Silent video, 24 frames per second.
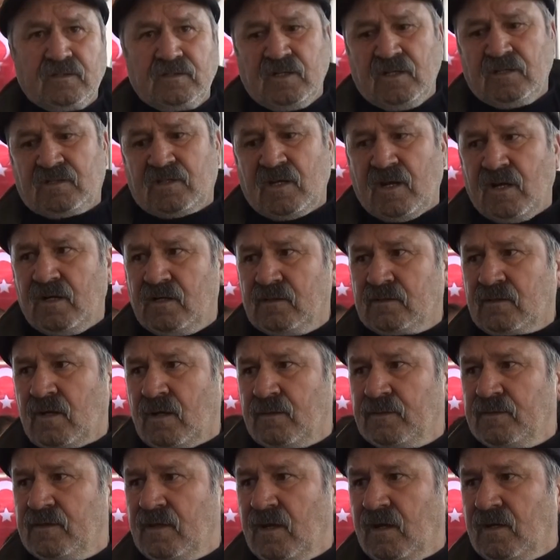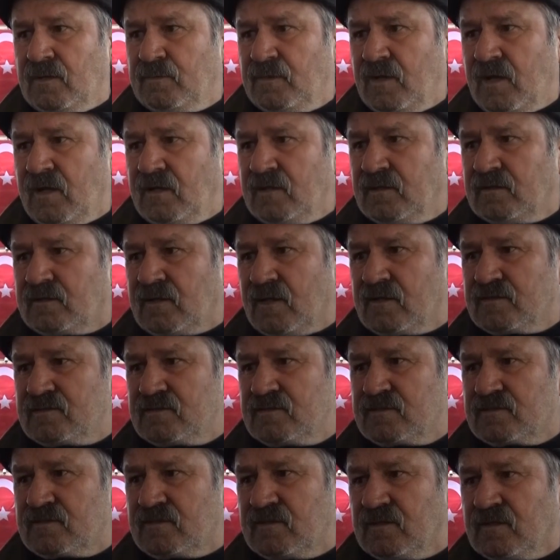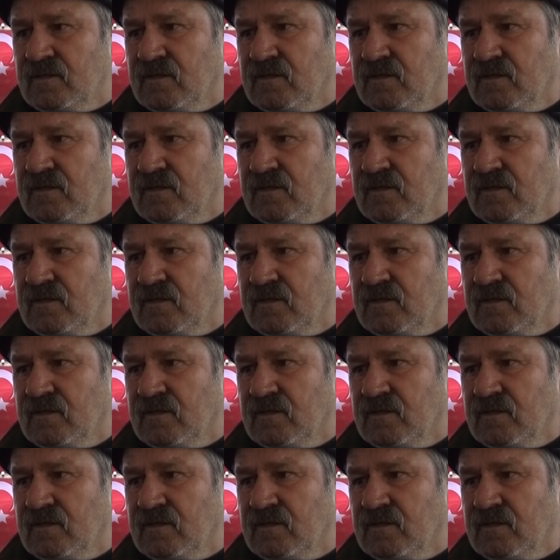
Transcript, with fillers: Yeterli tabii yani niye yetersiz ki?